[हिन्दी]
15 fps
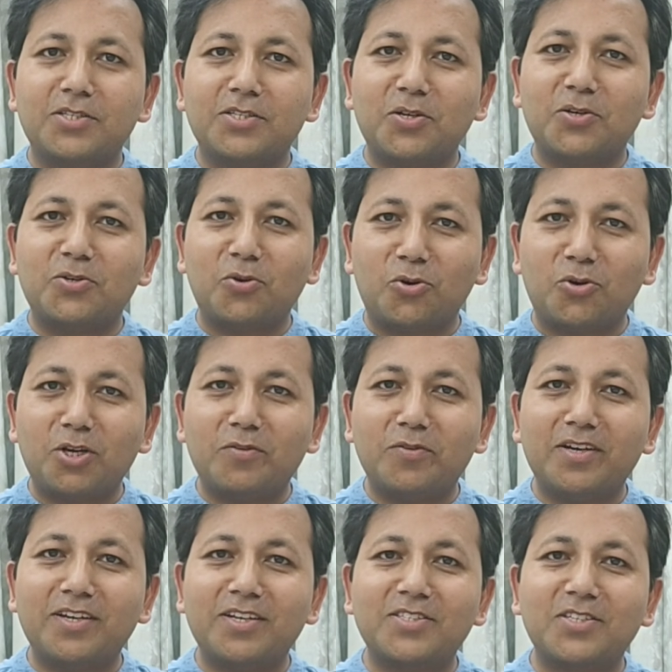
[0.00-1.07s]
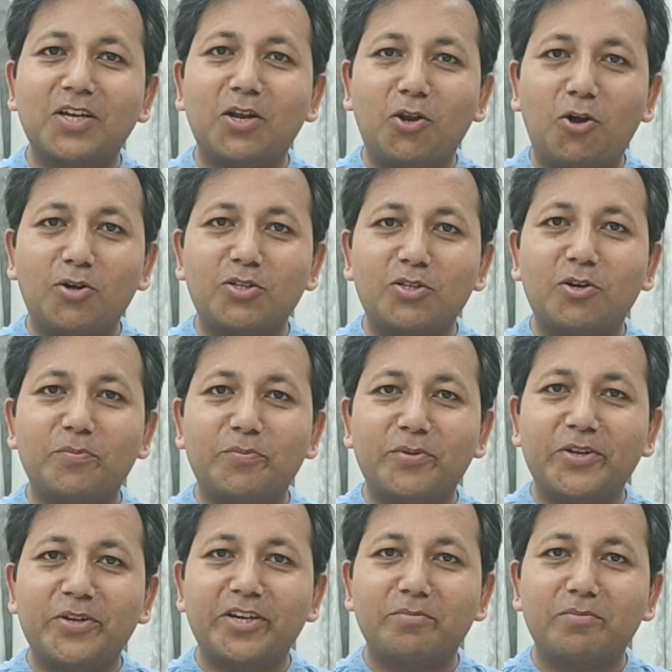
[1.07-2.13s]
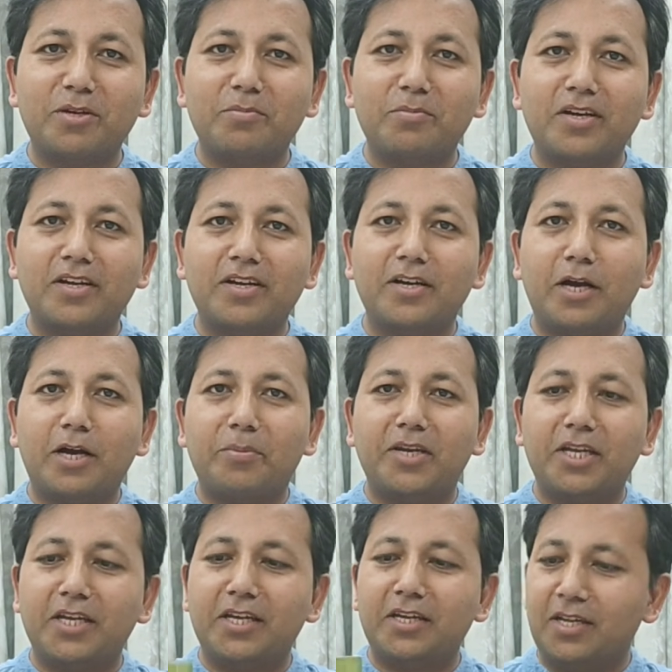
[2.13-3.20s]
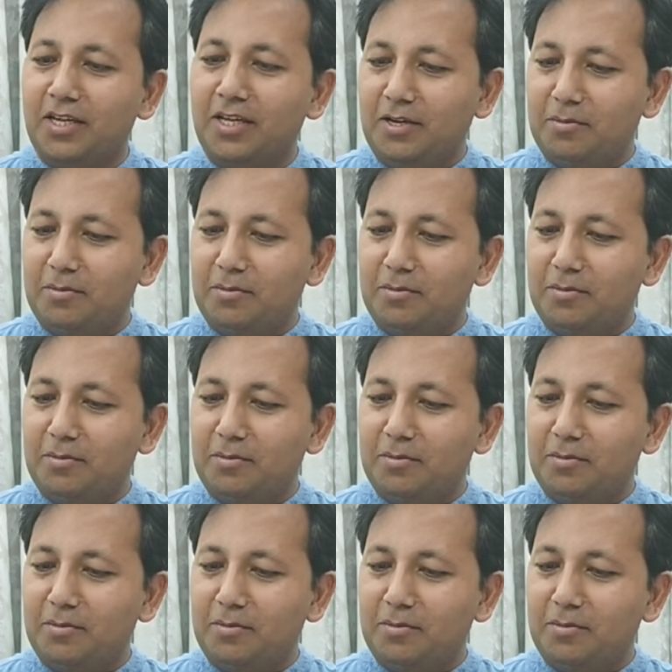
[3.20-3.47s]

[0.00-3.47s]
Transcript: इस कोरोना वायरस के लॉकडाउन पीरियड में मैं अपनी